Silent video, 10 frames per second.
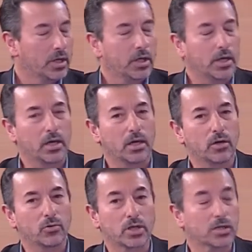
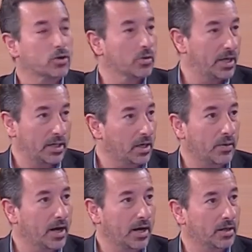Y ustedes hoy van a
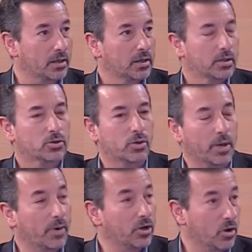trabajar
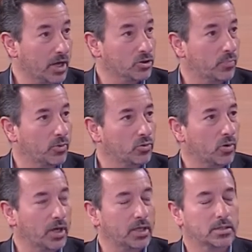sobre varios casos
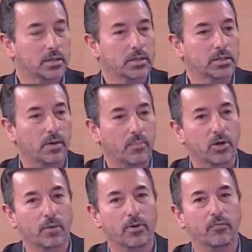puntuales y se va a
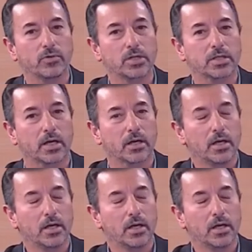poder profundizar.